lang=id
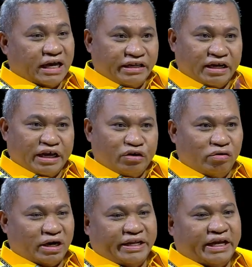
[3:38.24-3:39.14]
Jangan yang lain
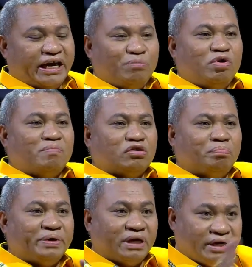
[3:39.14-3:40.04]
dulu, karena yang lain belum
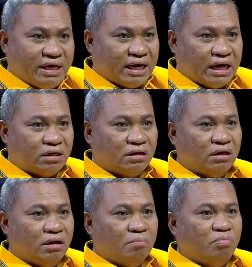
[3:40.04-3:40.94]
masuk penyelidikan
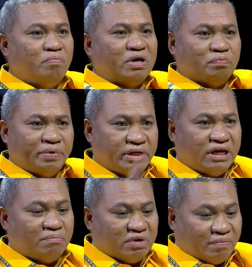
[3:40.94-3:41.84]
belum masuk
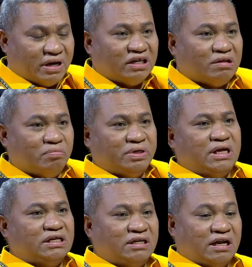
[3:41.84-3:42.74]
penyidikan bagaimana kita
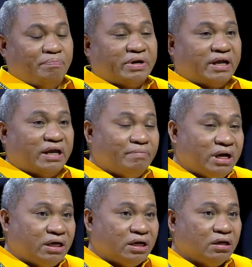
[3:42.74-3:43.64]
menjelaskan dalam perkara yang
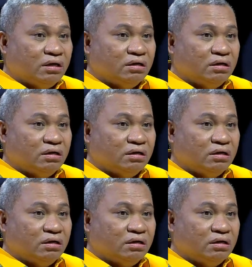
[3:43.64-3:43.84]
mana.